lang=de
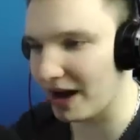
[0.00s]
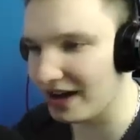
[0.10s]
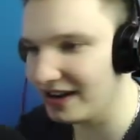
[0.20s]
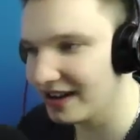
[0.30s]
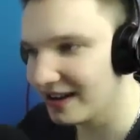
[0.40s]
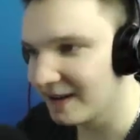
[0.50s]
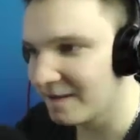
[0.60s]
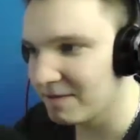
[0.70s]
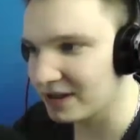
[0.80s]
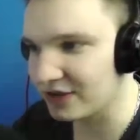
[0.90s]
man.
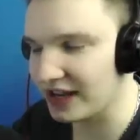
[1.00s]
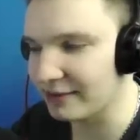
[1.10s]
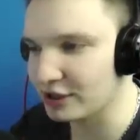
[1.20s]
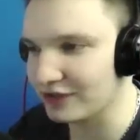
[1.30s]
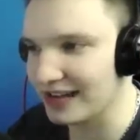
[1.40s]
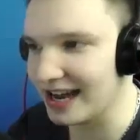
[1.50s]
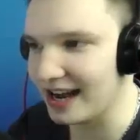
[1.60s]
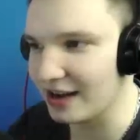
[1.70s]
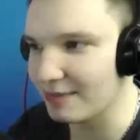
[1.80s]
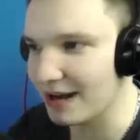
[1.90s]
Deswegen müssen
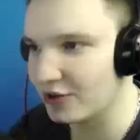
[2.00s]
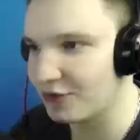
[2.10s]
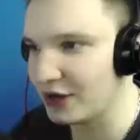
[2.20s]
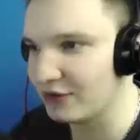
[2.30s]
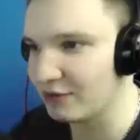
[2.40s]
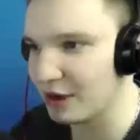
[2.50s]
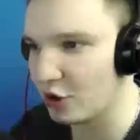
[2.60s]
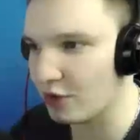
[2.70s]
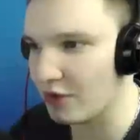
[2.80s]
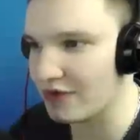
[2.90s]
wir mal, finden, mal
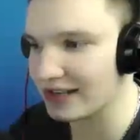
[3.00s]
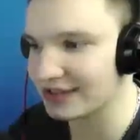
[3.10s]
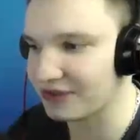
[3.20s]
gucken, wo wir Wasser